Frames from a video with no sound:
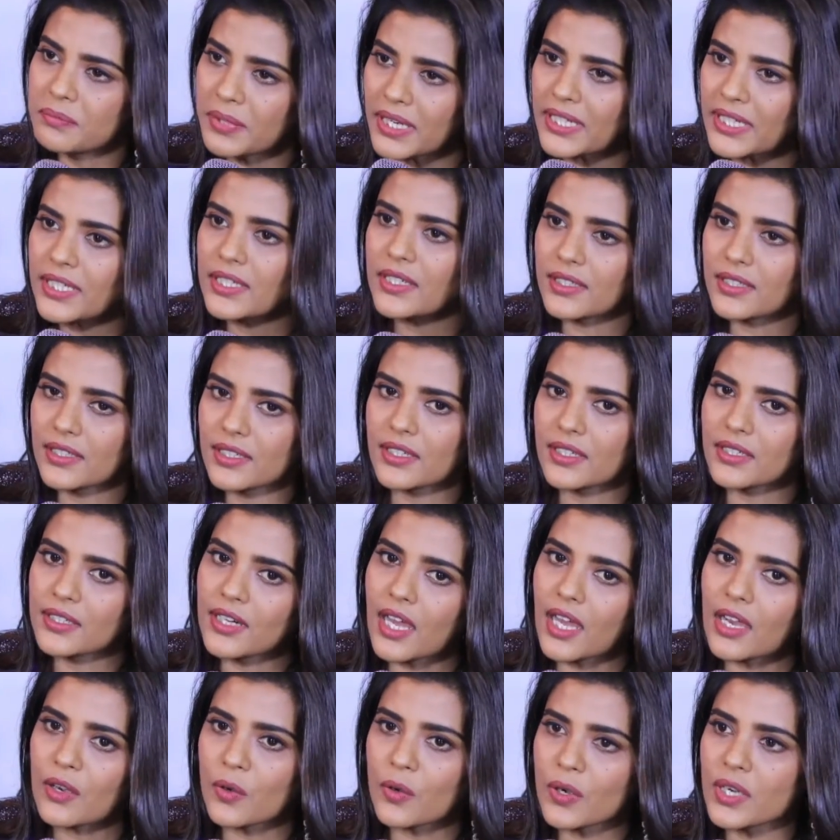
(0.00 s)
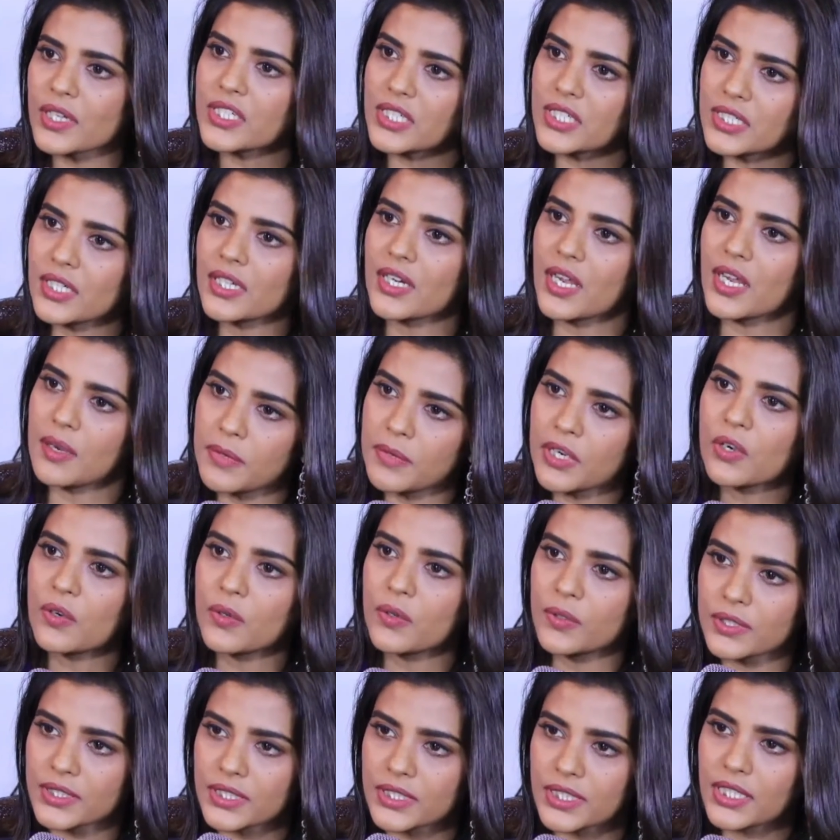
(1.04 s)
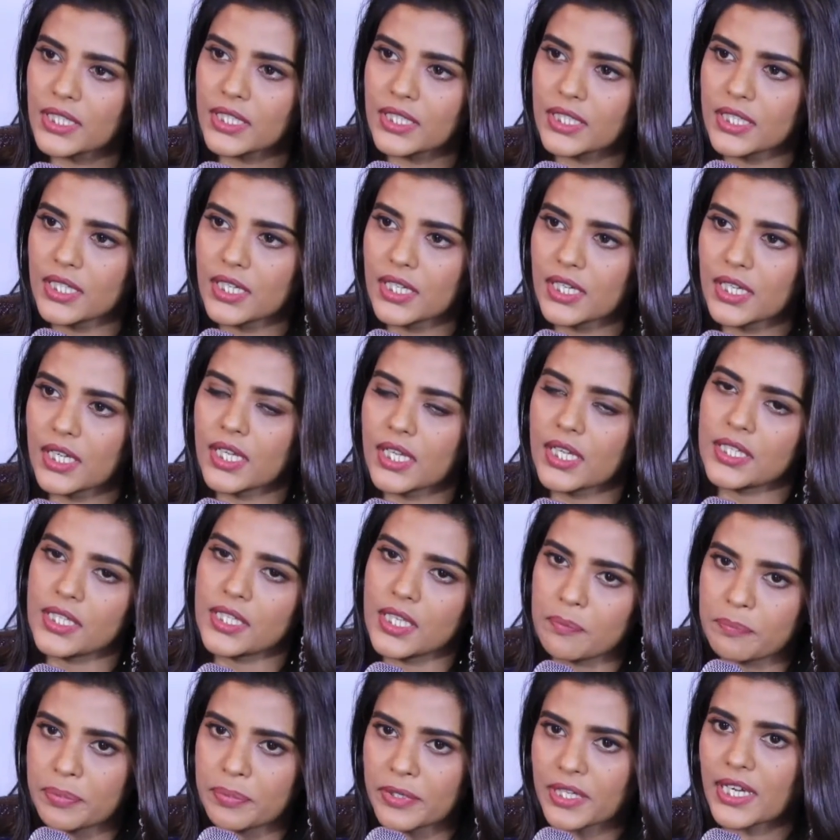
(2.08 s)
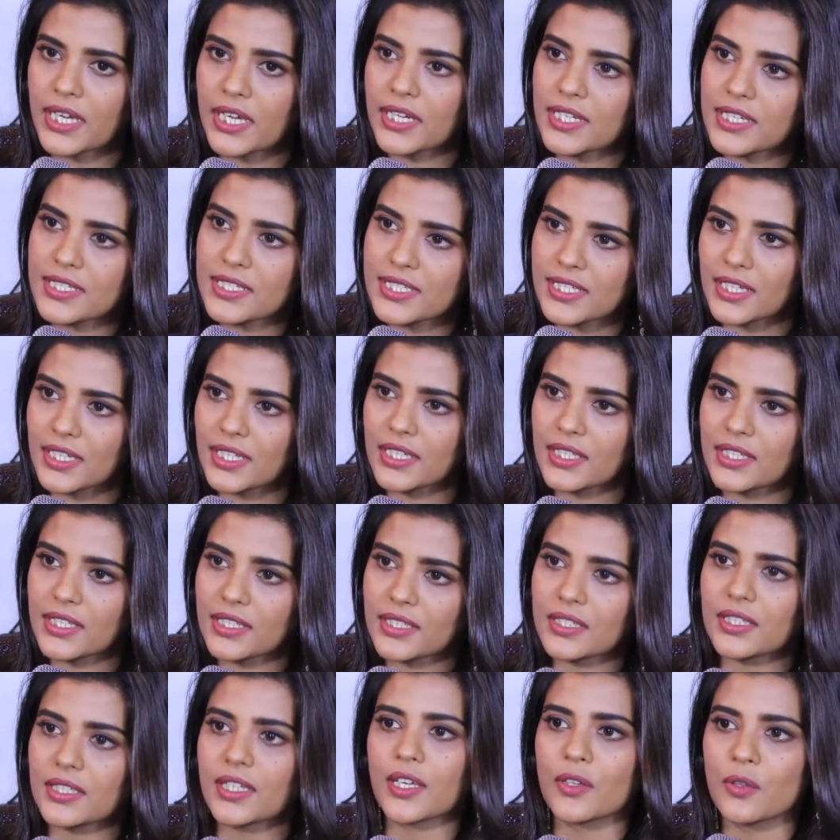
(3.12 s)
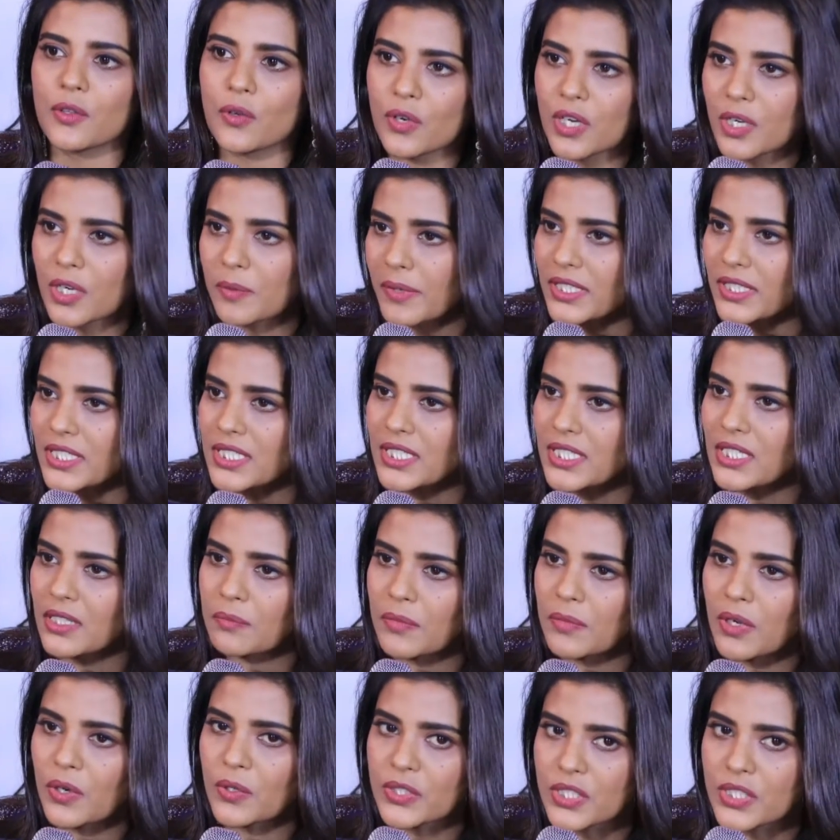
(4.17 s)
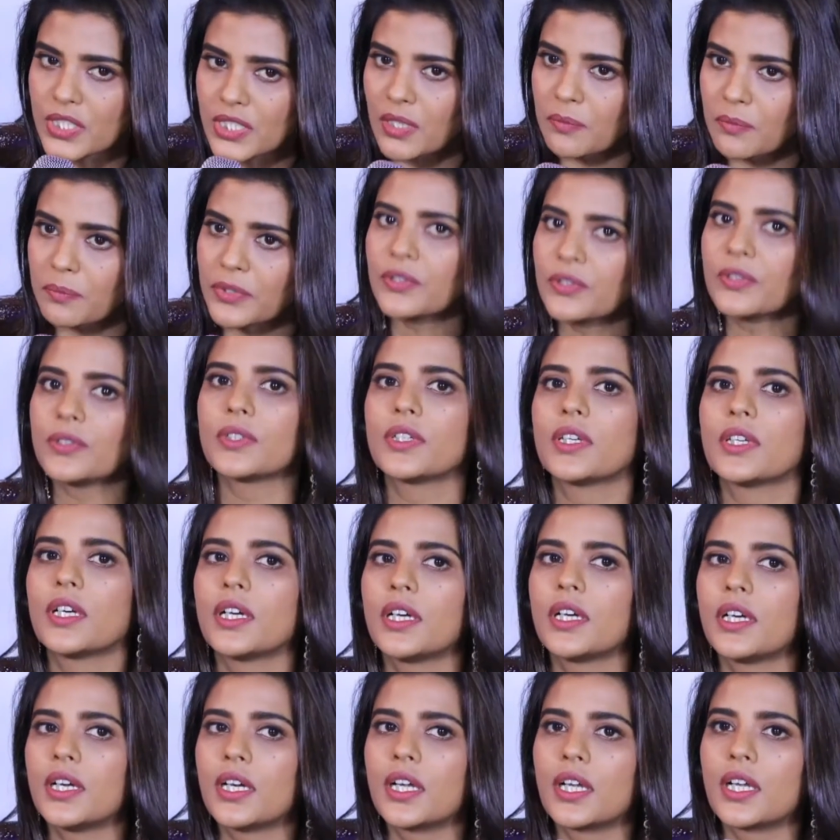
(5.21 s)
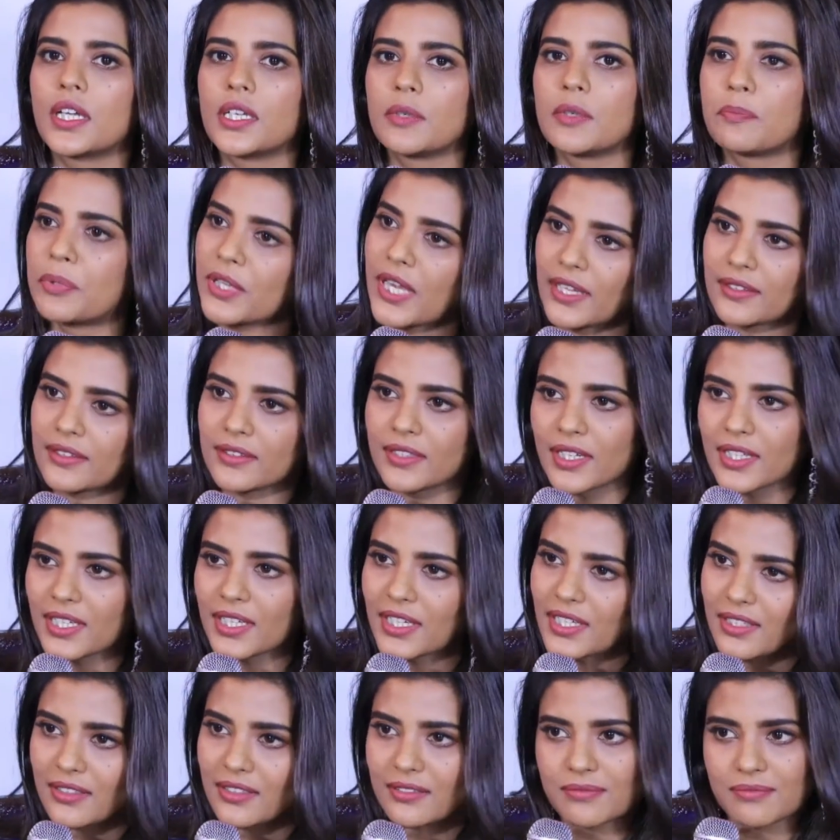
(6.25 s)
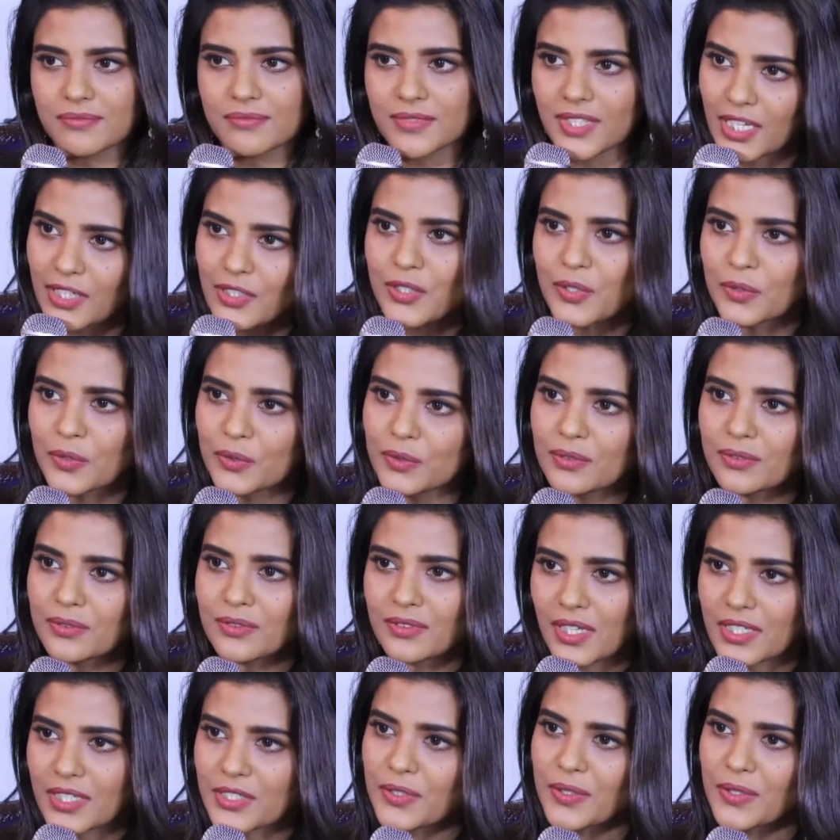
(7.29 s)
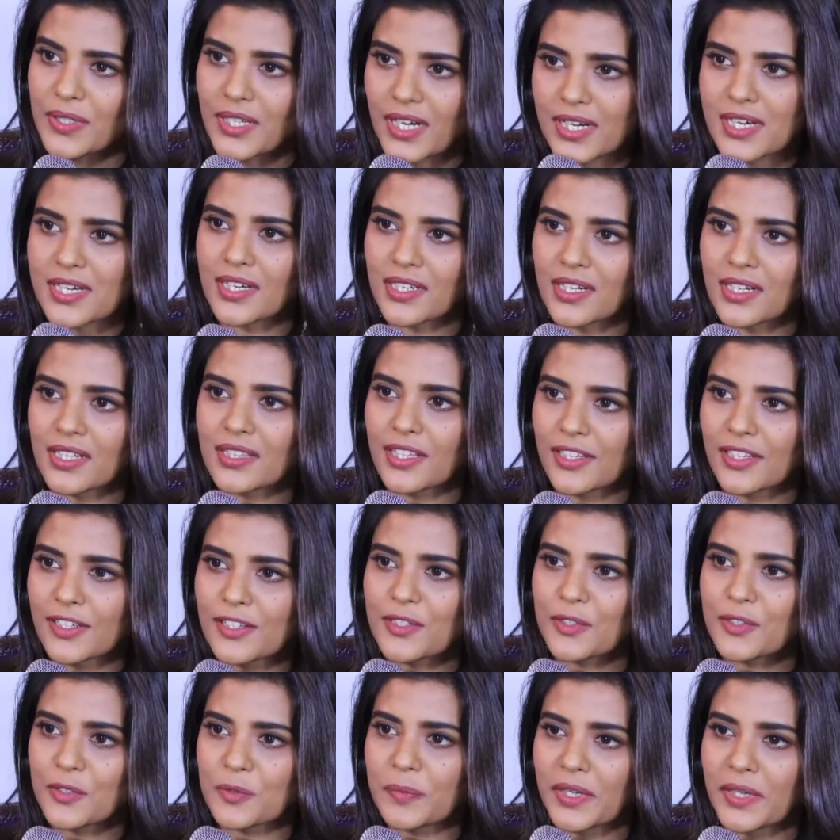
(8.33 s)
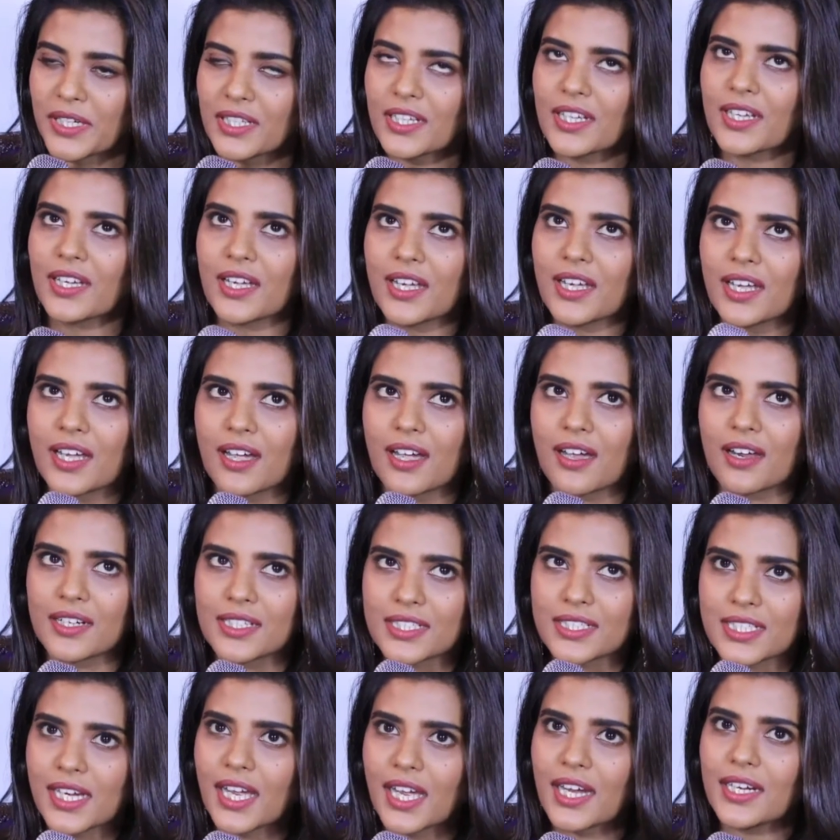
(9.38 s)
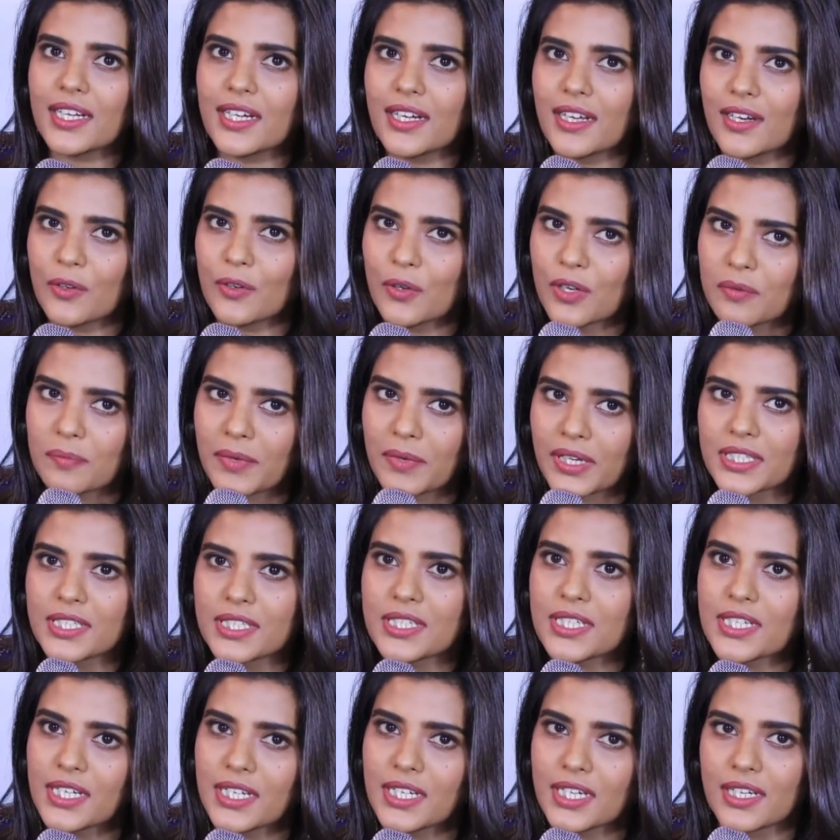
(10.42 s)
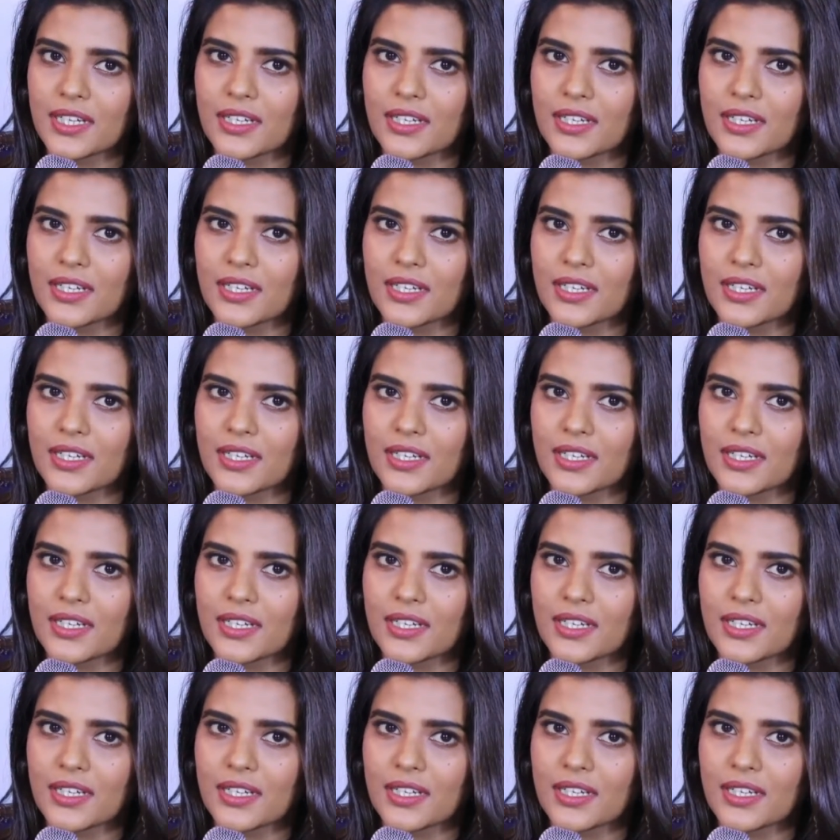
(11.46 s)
బట్ నాకు ఒక చిన్న నమ్మకం ఉంది ఎప్పటికైనా సరే ఏదో ఒక మంచి సినిమా వచ్చినప్పుడు ఇప్పుడు అందరికీ తెలుసు రాజేష్ అంటే తెలుసు బట్ నిజంగానే నేను ఒక మంచి